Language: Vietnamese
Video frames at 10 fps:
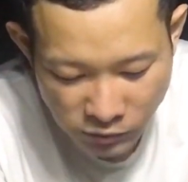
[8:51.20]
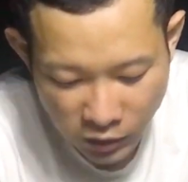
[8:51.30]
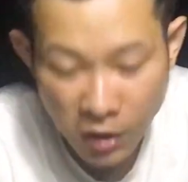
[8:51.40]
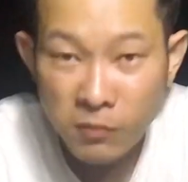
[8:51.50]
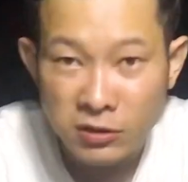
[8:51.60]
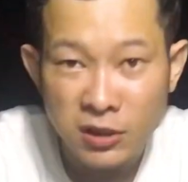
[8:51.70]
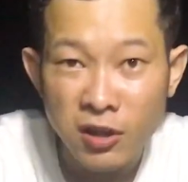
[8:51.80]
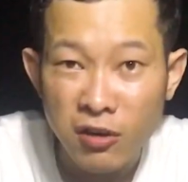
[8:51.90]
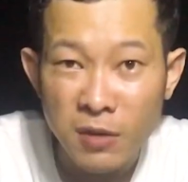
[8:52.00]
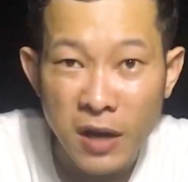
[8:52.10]
Rồi mình sẽ
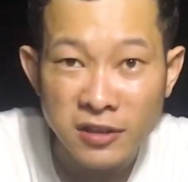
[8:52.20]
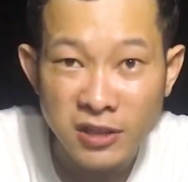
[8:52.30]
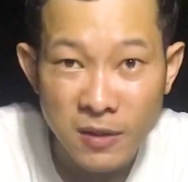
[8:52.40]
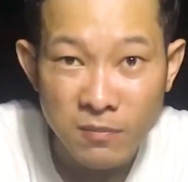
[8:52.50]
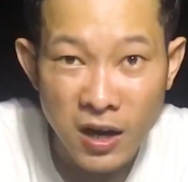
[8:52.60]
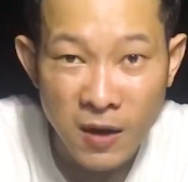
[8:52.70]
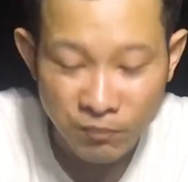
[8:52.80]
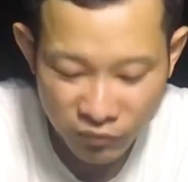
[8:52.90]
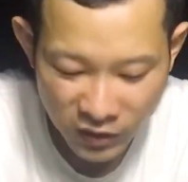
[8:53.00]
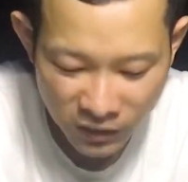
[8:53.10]
cho các bạn xem
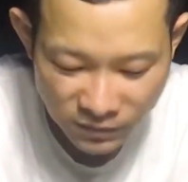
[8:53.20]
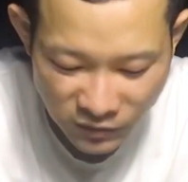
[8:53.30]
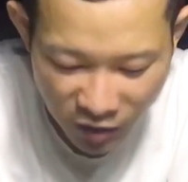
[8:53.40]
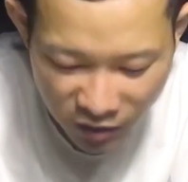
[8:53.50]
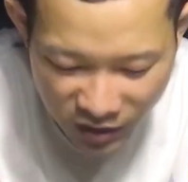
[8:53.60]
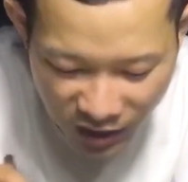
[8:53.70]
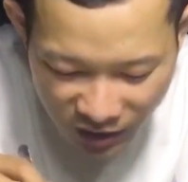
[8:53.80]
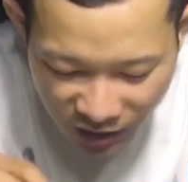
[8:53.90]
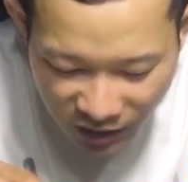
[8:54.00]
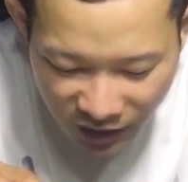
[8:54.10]
coi
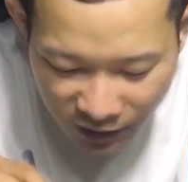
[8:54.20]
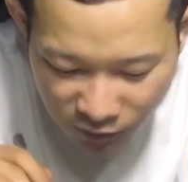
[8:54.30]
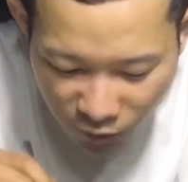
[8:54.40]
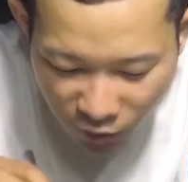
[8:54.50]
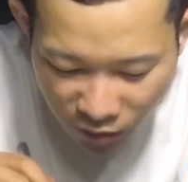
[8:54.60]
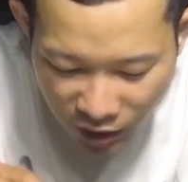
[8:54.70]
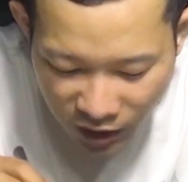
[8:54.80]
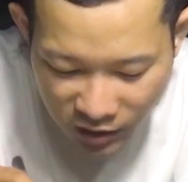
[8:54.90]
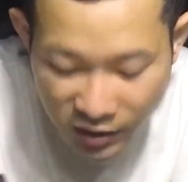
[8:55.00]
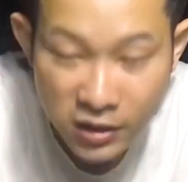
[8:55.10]
cận cảnh
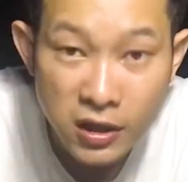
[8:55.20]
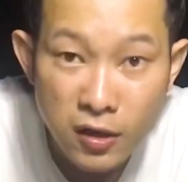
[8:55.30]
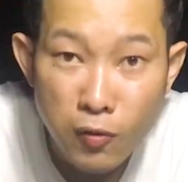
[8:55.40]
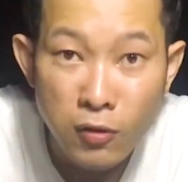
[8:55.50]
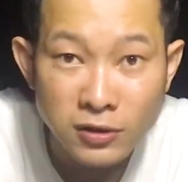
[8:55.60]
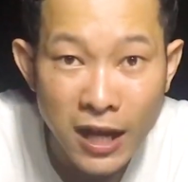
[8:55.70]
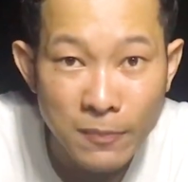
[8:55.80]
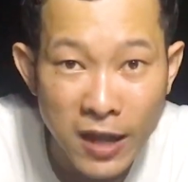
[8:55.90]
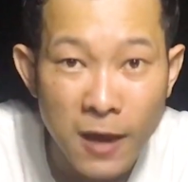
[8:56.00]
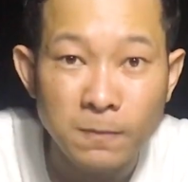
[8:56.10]
của những cái trứng của con
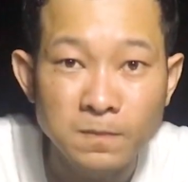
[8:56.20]
sam nha.